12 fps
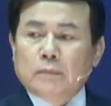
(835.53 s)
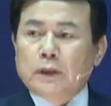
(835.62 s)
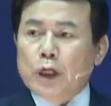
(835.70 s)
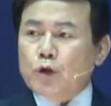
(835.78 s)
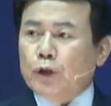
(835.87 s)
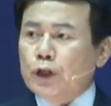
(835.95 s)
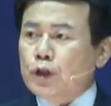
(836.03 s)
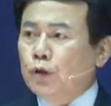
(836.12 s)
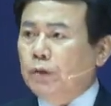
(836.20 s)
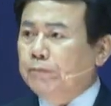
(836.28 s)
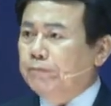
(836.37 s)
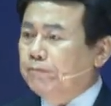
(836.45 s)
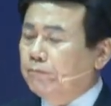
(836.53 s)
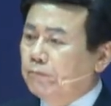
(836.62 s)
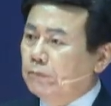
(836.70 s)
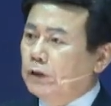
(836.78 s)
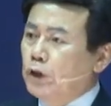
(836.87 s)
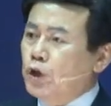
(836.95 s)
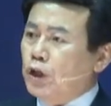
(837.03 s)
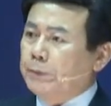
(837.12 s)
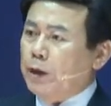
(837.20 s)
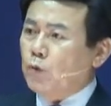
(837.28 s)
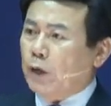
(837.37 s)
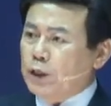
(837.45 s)
예수님께서 이
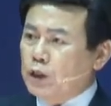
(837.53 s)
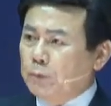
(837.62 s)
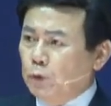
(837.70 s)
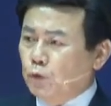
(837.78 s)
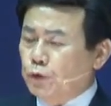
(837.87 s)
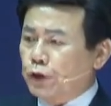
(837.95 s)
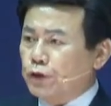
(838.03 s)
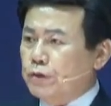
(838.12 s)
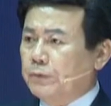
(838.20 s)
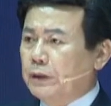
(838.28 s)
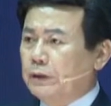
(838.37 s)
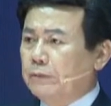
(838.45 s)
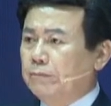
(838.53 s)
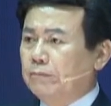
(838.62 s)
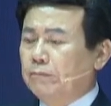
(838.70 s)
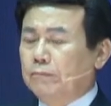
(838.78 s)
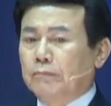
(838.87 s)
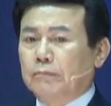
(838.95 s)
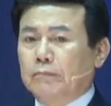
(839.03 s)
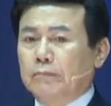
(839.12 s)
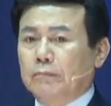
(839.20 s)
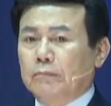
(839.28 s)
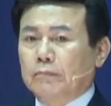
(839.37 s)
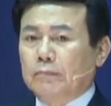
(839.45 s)
사람에게 관심을 두셨습니다.
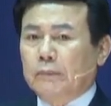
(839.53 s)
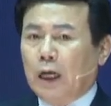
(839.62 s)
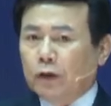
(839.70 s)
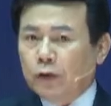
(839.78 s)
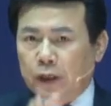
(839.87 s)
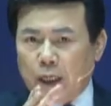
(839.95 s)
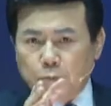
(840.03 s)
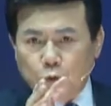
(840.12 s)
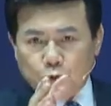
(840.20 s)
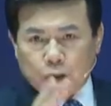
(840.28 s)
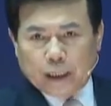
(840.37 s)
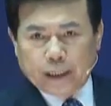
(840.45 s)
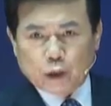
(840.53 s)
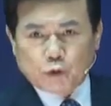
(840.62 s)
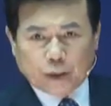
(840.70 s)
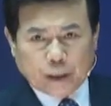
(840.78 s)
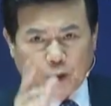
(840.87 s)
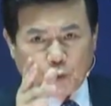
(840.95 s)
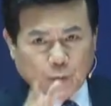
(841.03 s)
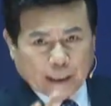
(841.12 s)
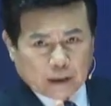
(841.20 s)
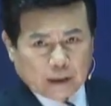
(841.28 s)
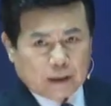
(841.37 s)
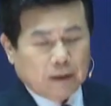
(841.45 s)
내가 너에게 무엇을 하여 주기를
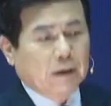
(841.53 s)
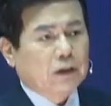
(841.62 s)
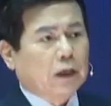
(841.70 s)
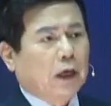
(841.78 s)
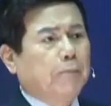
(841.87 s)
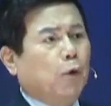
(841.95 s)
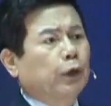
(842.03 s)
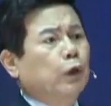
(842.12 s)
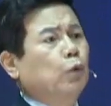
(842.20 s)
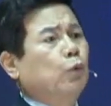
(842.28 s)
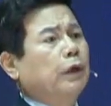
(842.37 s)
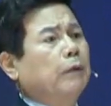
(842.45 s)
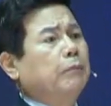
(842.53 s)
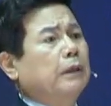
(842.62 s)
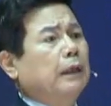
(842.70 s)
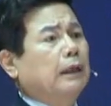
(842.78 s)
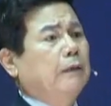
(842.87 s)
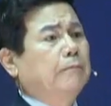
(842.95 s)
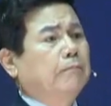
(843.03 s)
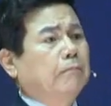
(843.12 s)
원하느냐? 제가 보기를 원합니다.